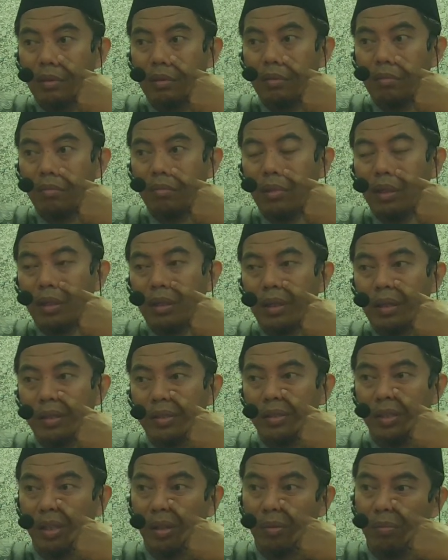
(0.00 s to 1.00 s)

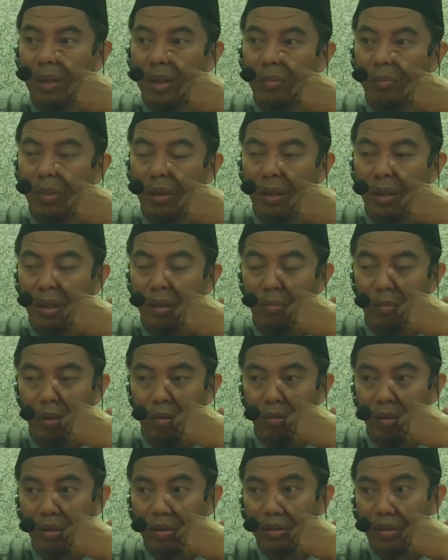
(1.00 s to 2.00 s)
Bahkan Jerman pernah
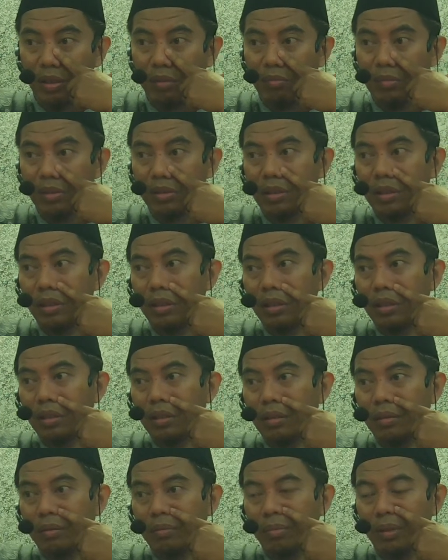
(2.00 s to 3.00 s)
menguasai Mesir,
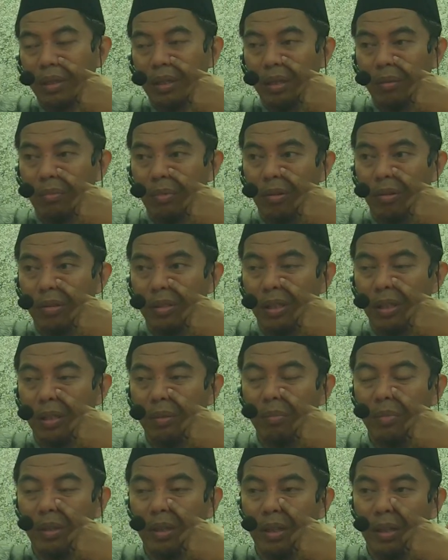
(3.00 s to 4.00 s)
pernah menguasai
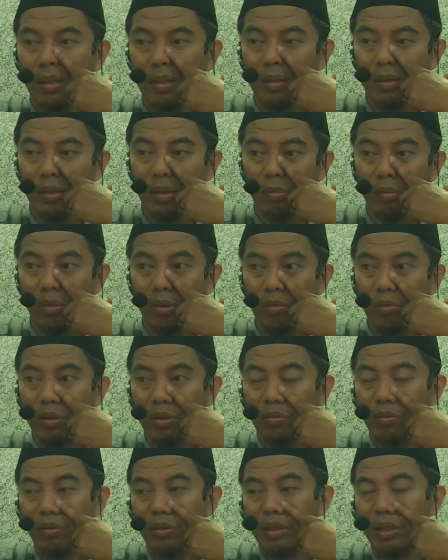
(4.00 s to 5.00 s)
Libya sebelum
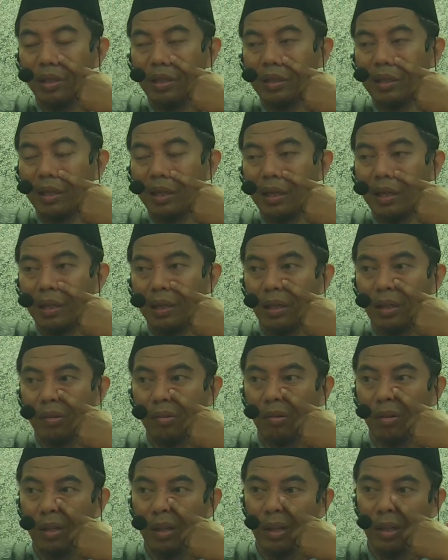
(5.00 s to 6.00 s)
kemudian dikalahkan
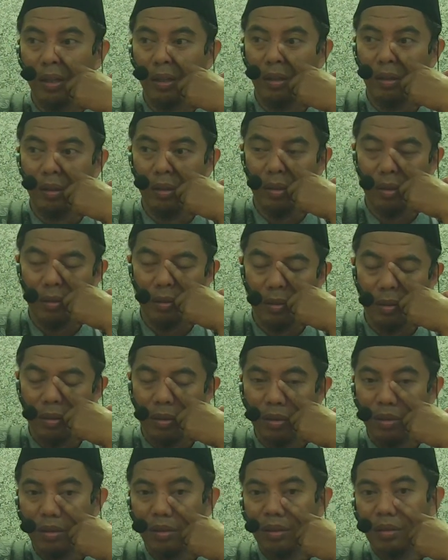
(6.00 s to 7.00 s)
oleh
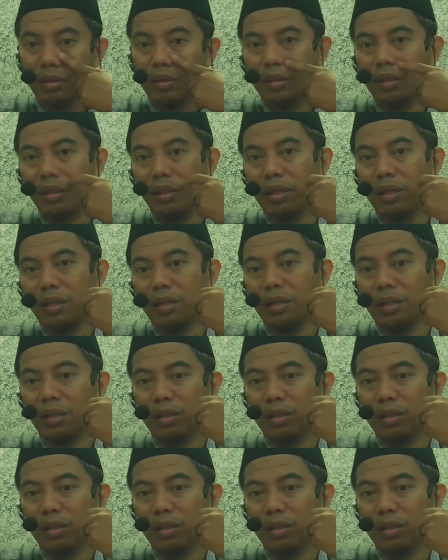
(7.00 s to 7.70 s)
negara-negara